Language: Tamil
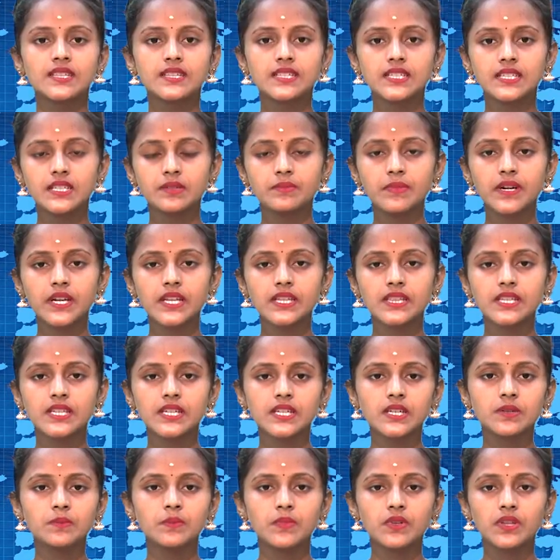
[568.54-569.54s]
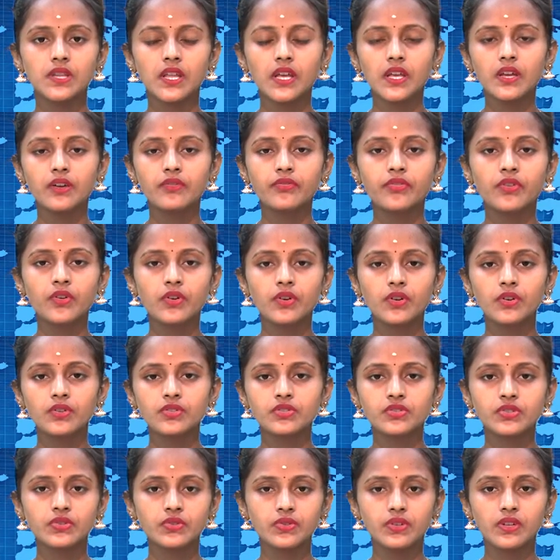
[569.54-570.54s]
திருமணத்துக்கு முந்தைய போட்டோ
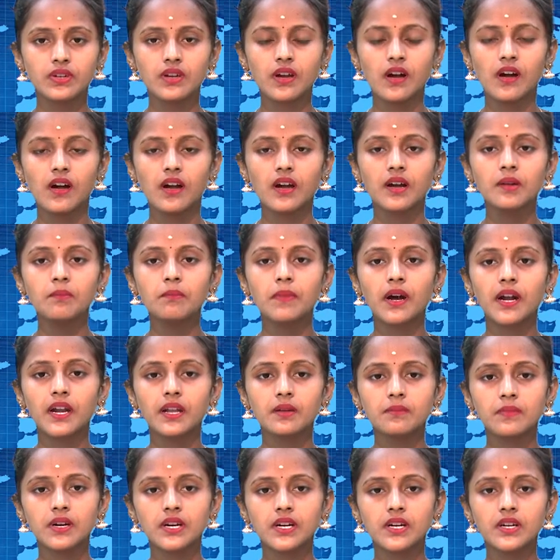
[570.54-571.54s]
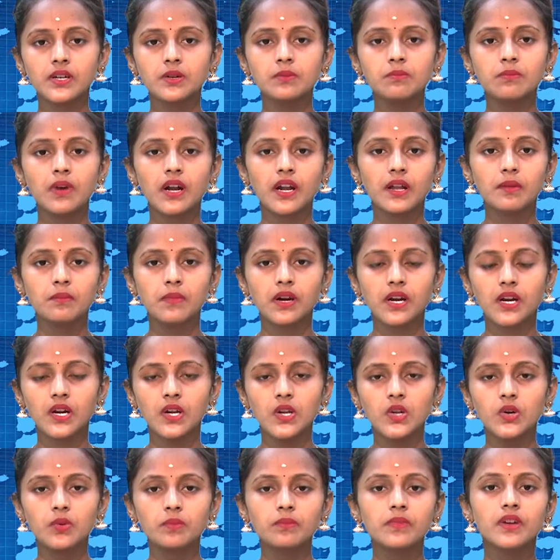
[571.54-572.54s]
ஷூட்டுக்காக மணமகனும்
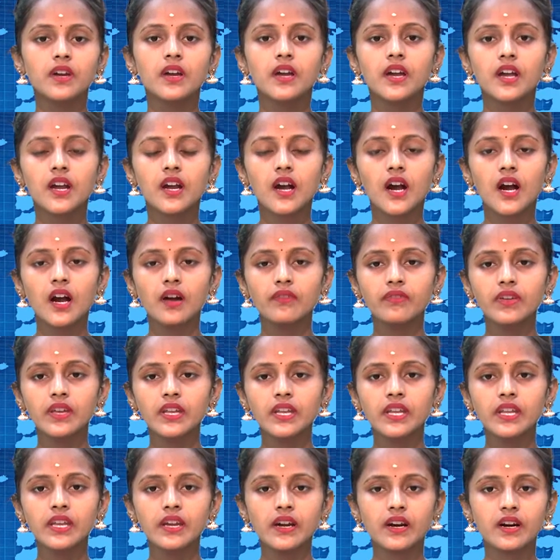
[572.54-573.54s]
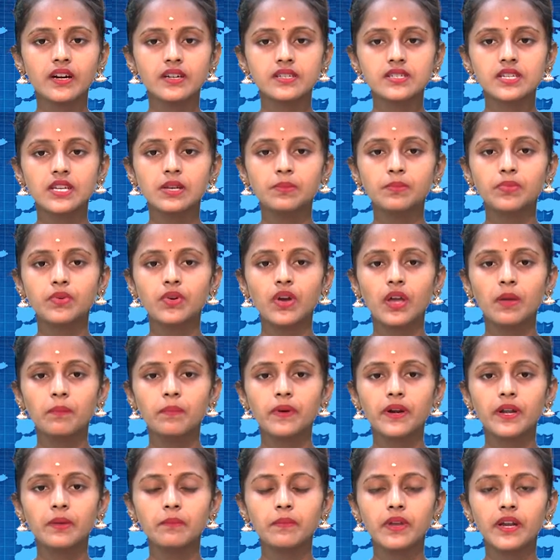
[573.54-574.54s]
மணமகளும் காவேரி ஆற்றில்
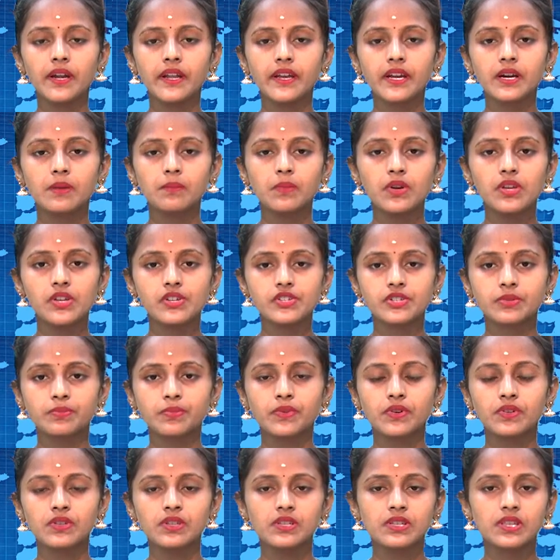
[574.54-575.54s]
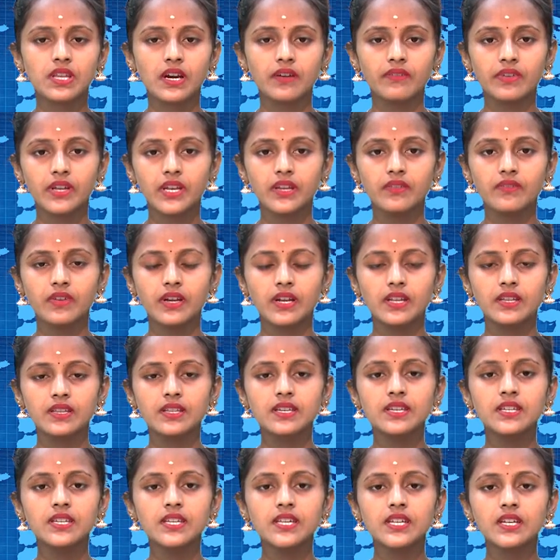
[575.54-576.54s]
புகைப்படம் எடுக்க முயன்ற போது தவறி
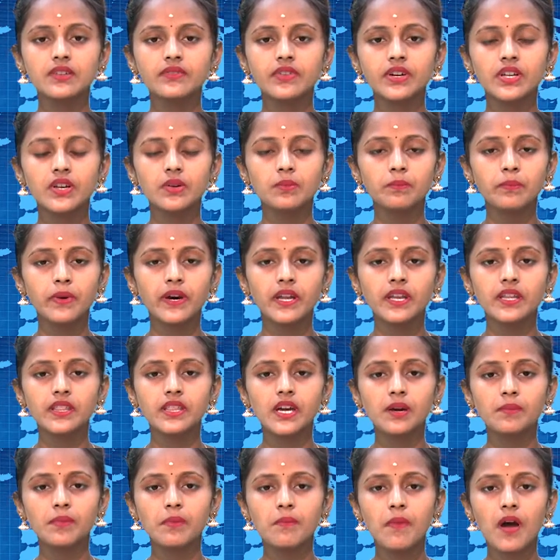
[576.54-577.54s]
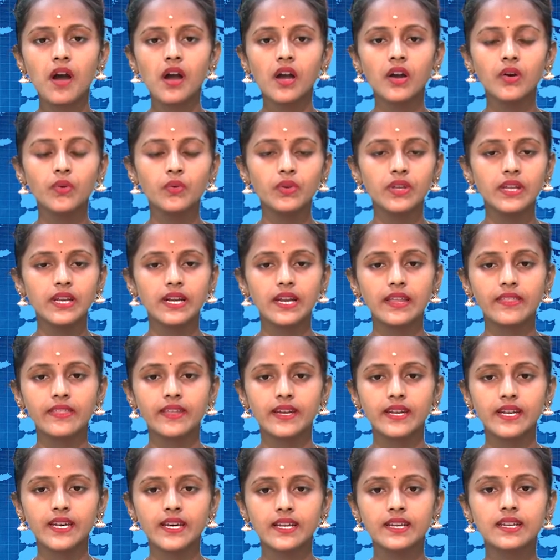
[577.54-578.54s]
விழுந்து இருவரும் பரிதாபமாக
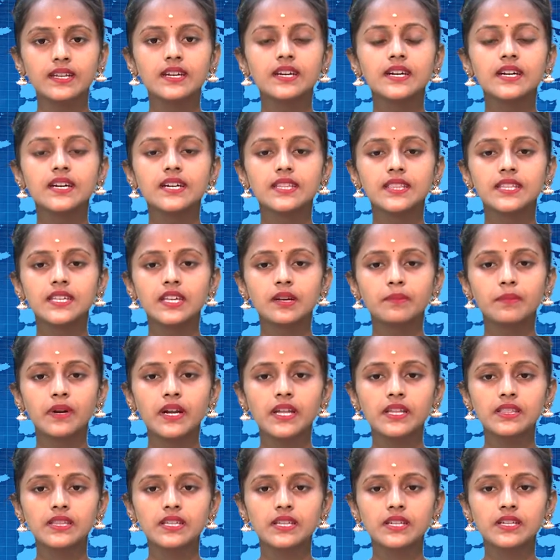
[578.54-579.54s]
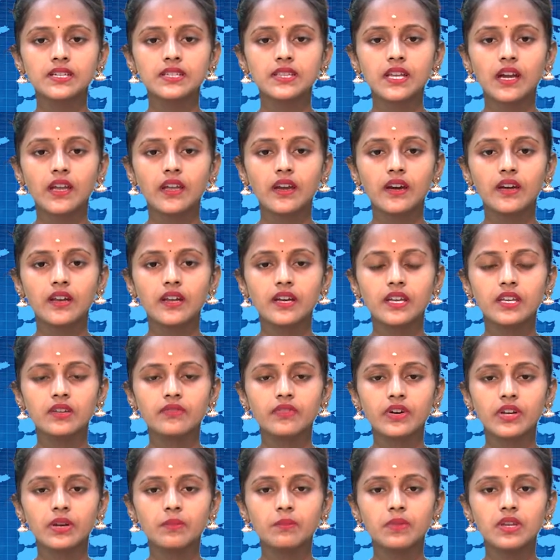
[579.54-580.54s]
உயிரிழந்தனர் திருமணத்திற்கு
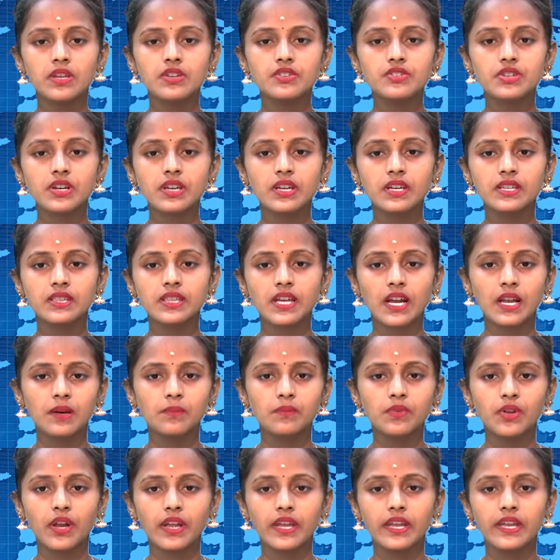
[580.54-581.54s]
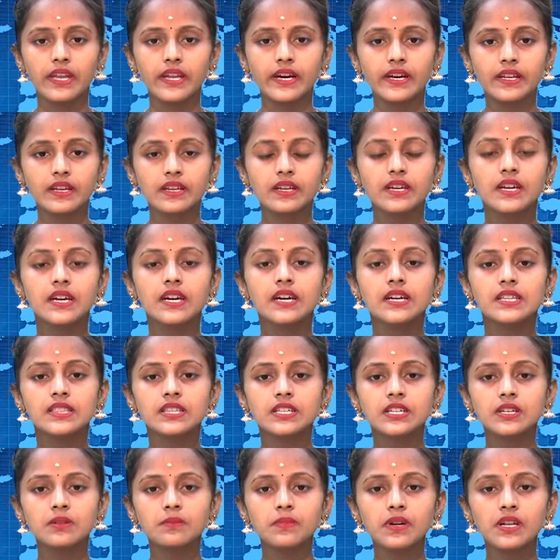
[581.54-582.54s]
தயாராகி வரும் இன்றைய தலைமுறையினர்
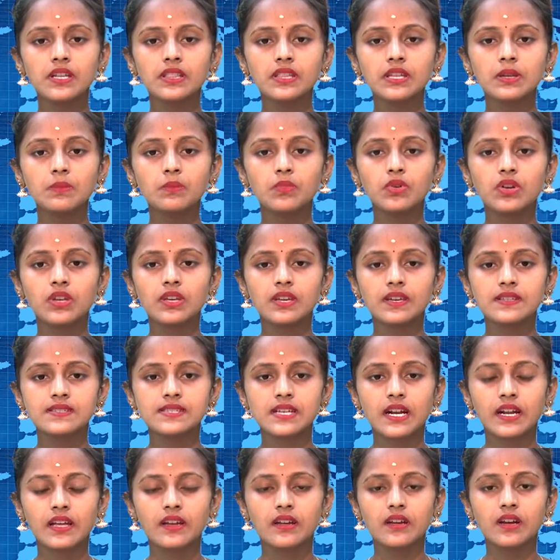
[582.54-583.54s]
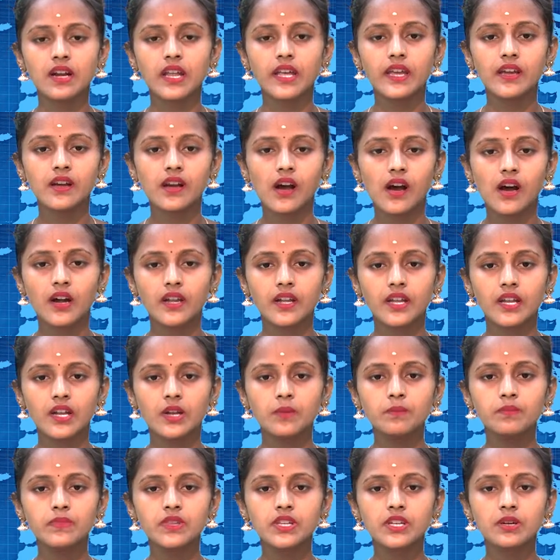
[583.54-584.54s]
திருமணத்தின் முக்கிய சடங்குகளை
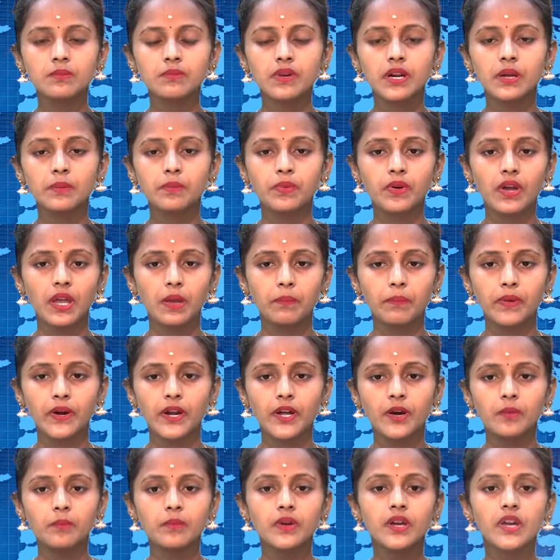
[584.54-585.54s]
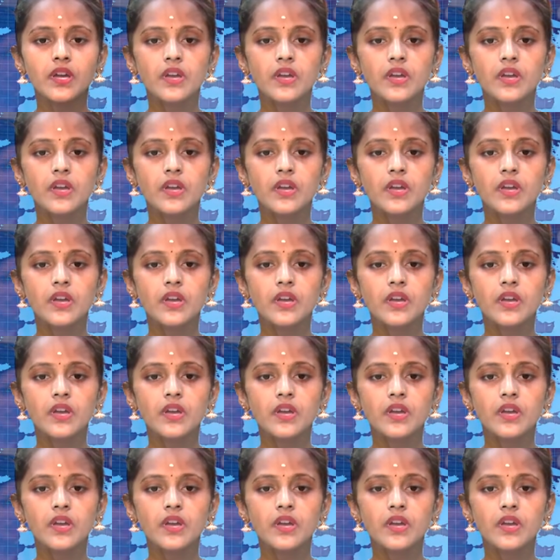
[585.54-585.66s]
காட்டிலும் திருமண புகைப்படம்